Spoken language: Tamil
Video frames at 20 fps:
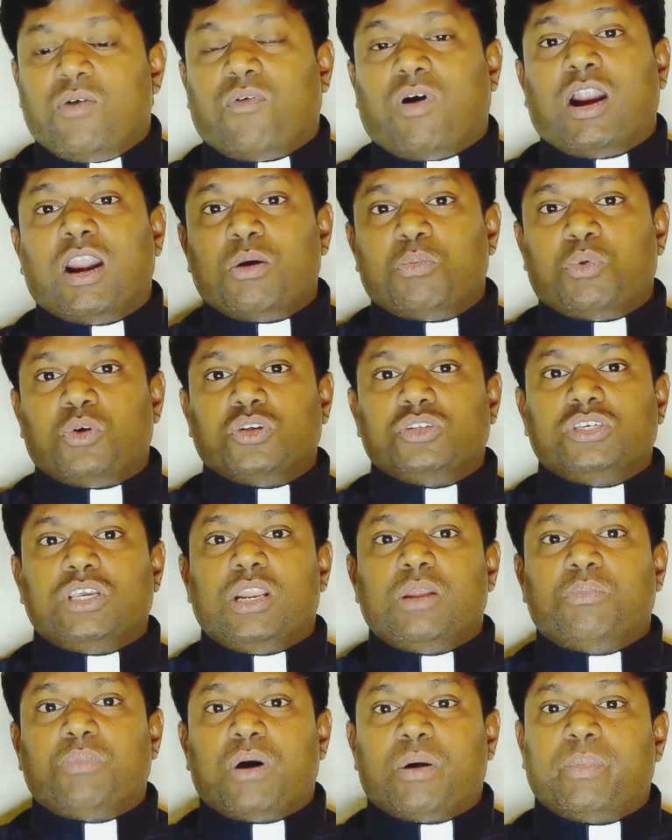வாழை பிடிச்சி
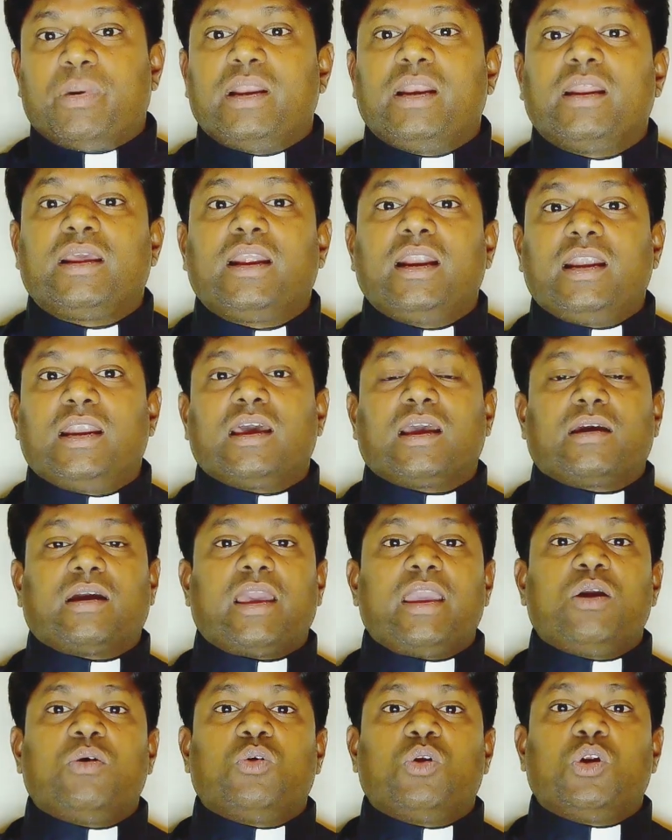இழுப்போம் அப்படின்ட்டு கிட்ட கையை